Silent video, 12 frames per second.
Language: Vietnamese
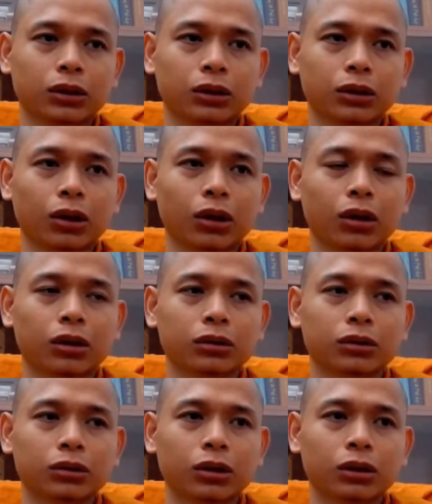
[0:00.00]
có
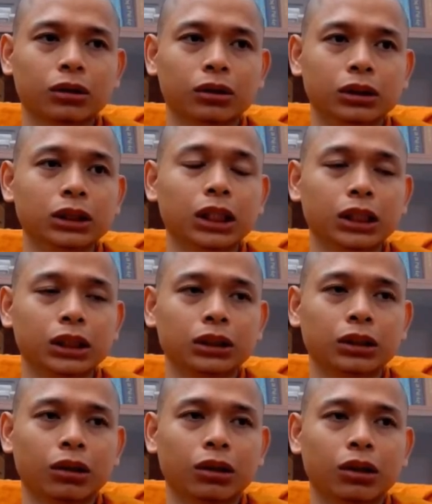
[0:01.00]
nó tượng trưng
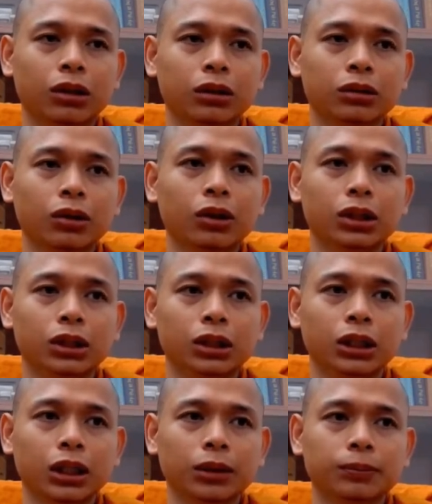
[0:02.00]
cho có
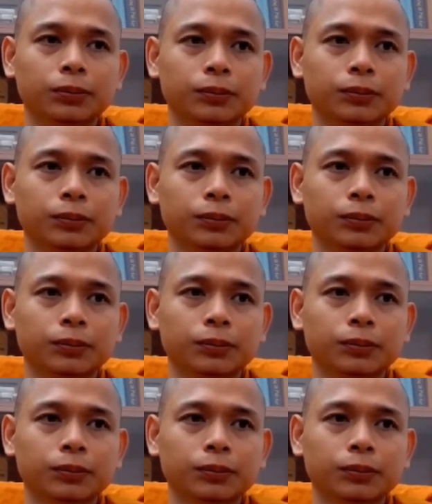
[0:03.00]
người á,